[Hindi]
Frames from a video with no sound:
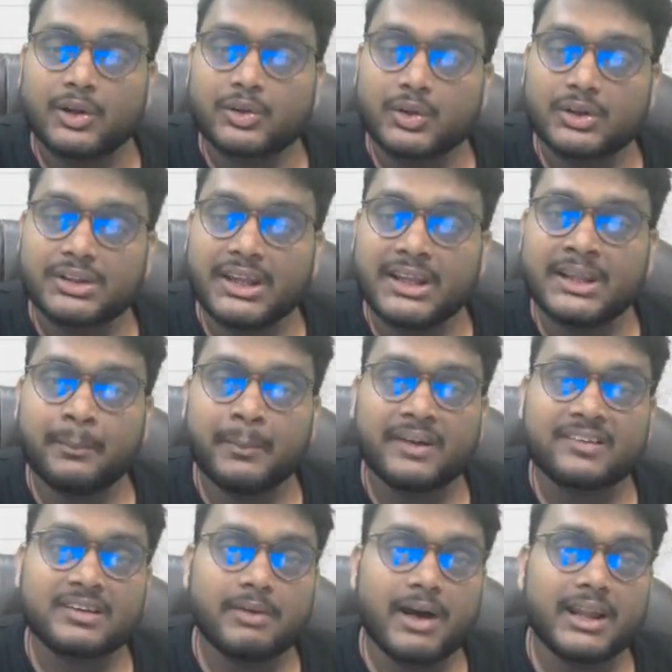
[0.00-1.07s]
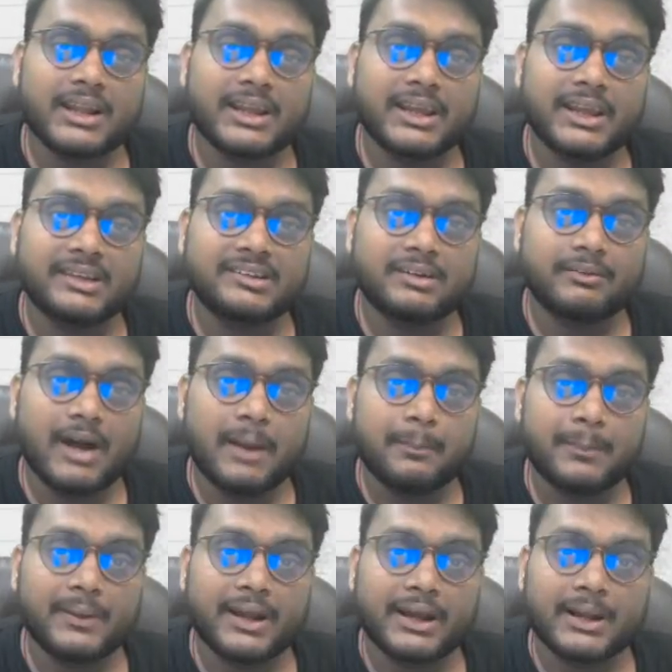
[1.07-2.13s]
तो तीन नंबर सवाल के
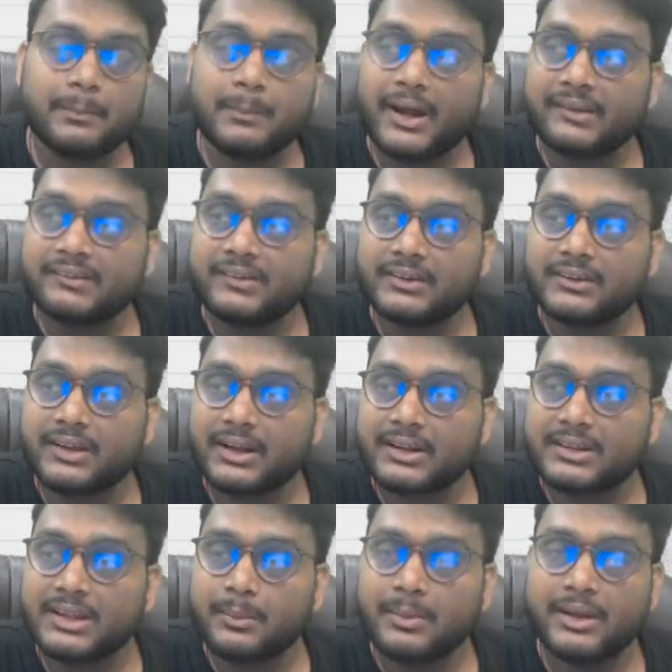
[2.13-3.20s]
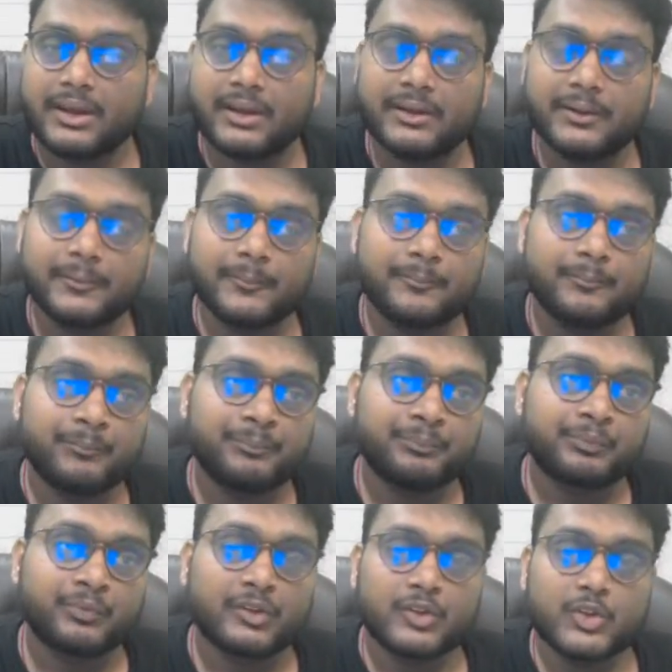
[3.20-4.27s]
जवाब पे अगर हम बातचीत करते भी हैं
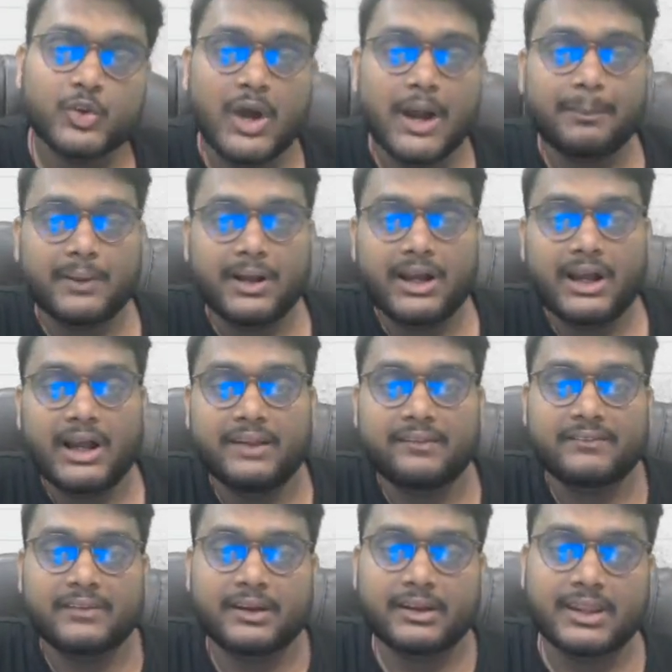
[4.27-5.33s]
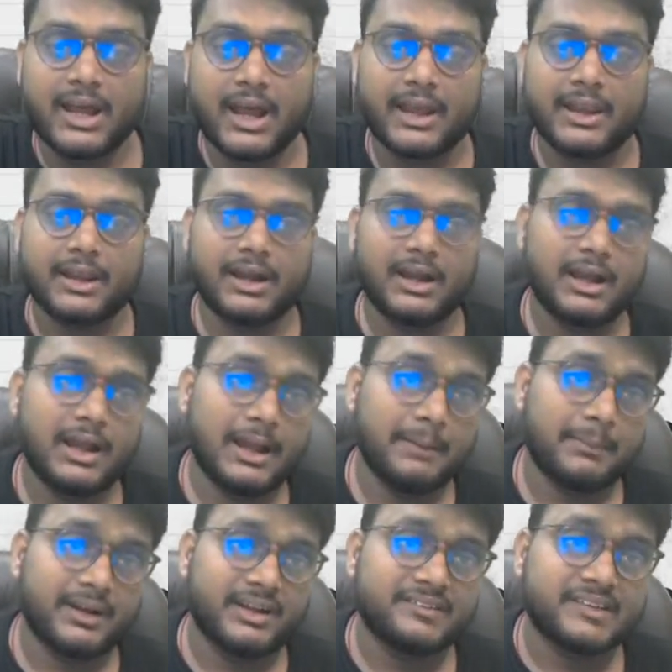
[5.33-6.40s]
तो आपका आंसर क्या आएगा
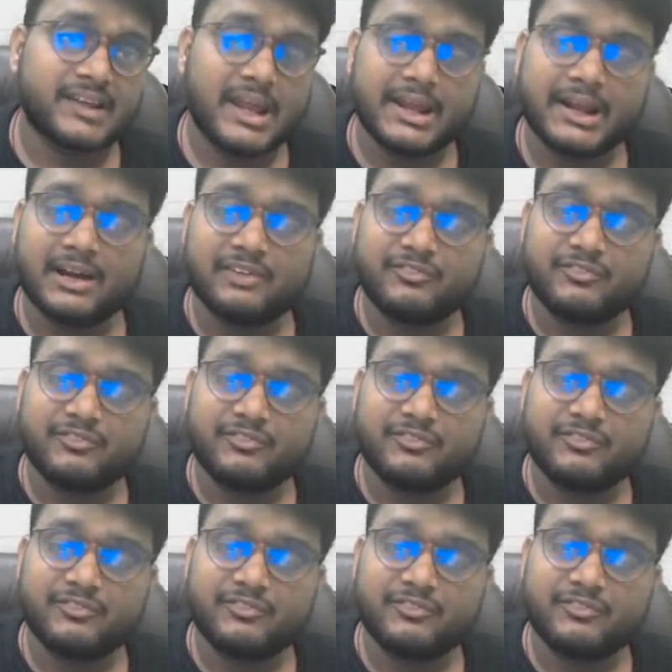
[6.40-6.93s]
आपका आंसर आएगा